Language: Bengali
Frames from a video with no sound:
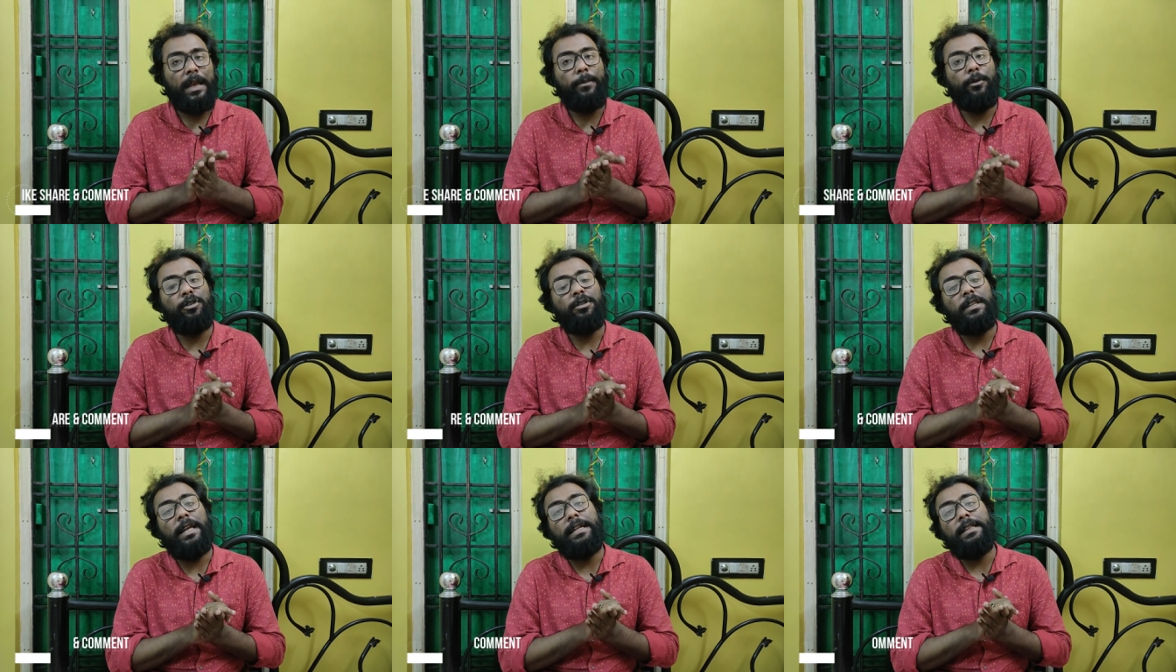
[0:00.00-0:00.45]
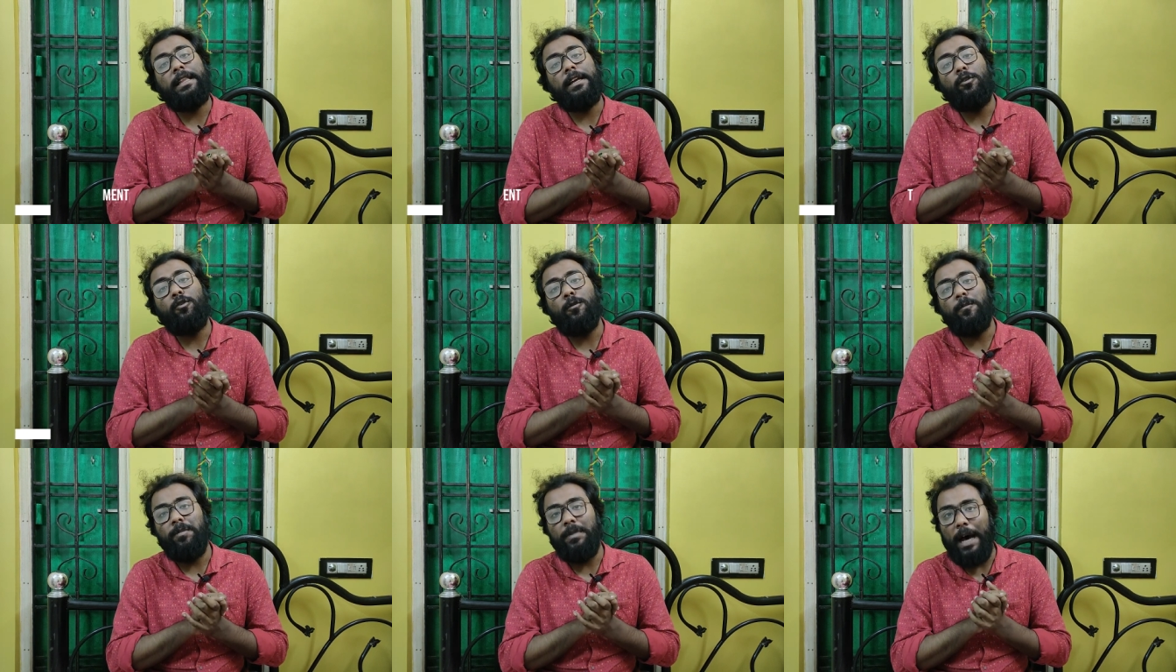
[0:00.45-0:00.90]
এবং দেখতে
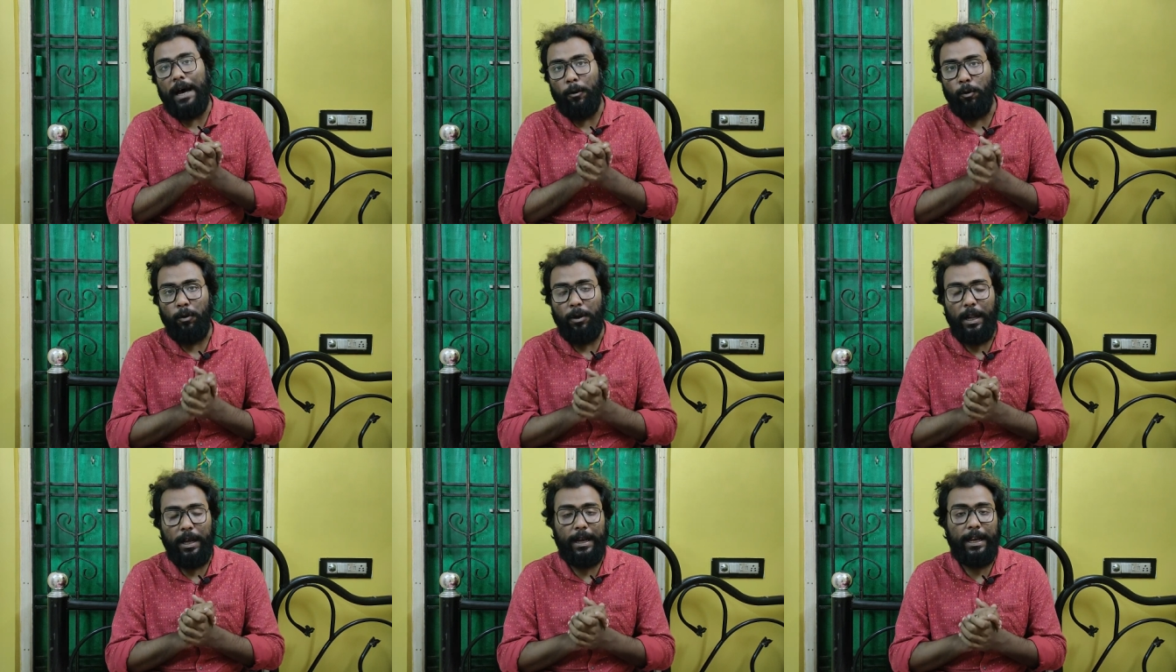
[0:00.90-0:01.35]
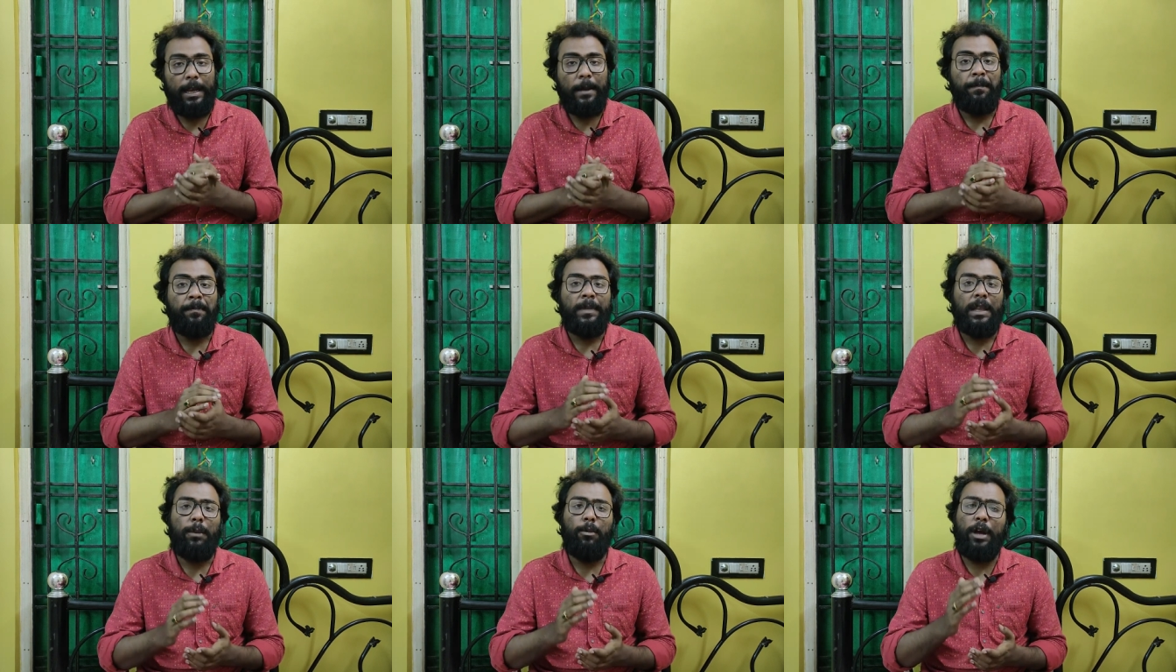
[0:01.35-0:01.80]
খুব দারুণ লাগে
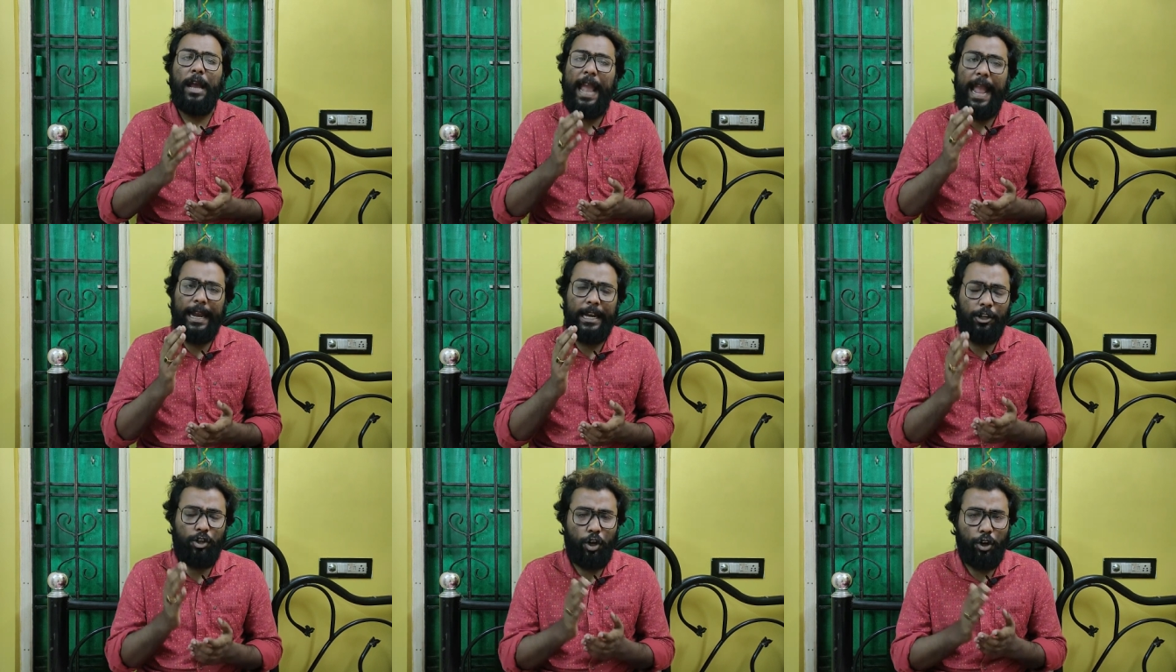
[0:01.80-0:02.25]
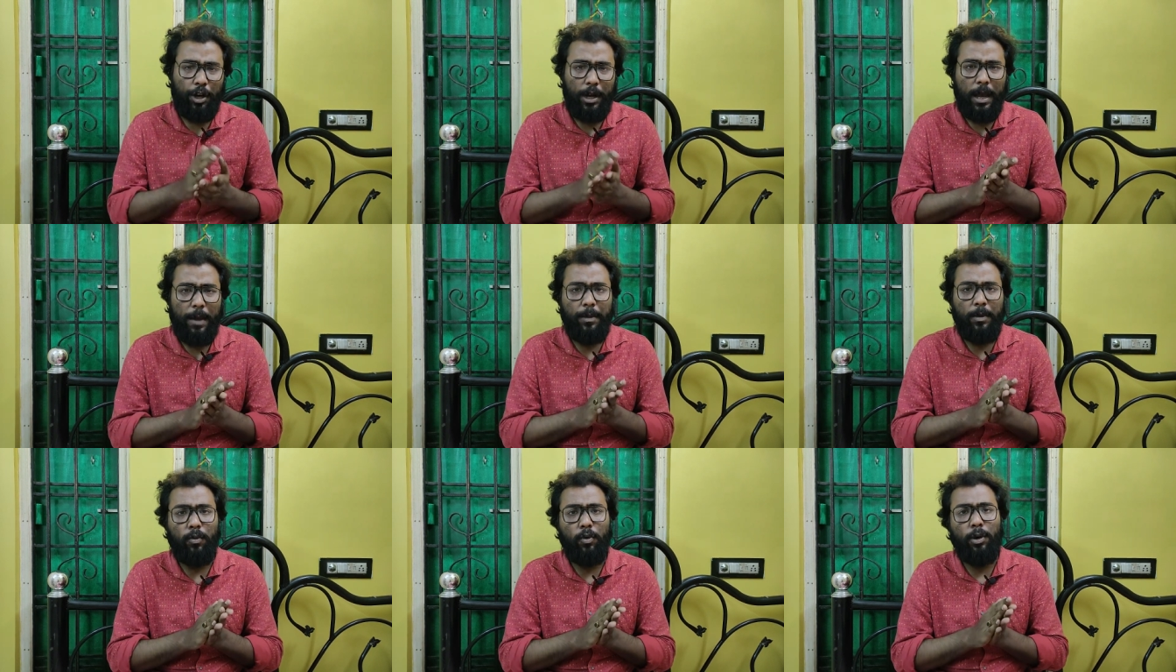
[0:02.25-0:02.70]
এবং একই
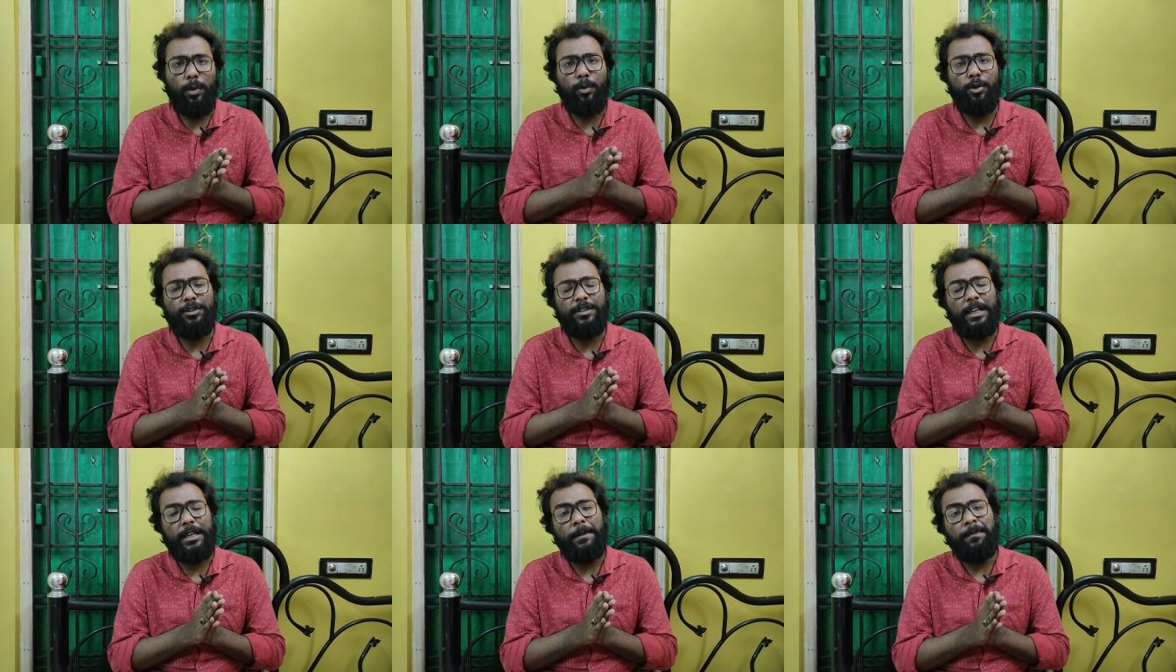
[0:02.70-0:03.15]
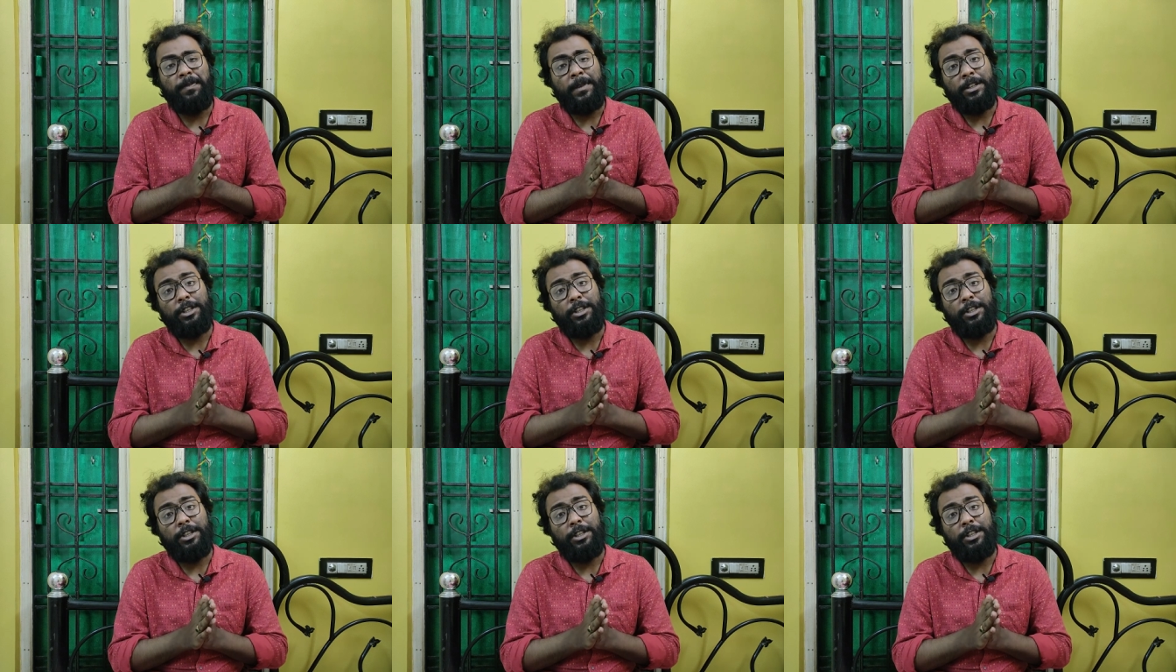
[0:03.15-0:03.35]
সঙ্গে আমি বলবো যে